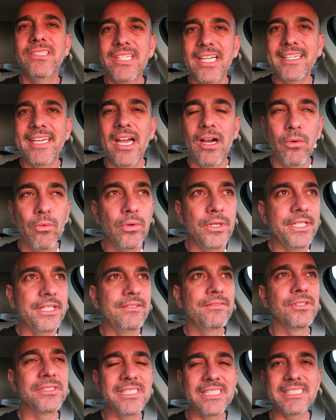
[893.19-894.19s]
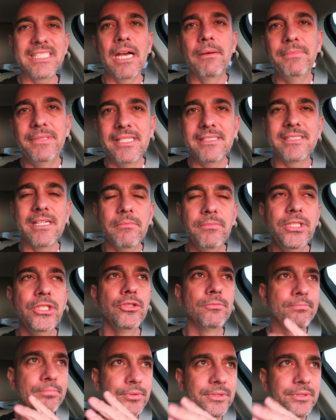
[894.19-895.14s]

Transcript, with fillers: já que é ruim, você sabe desde que abriram,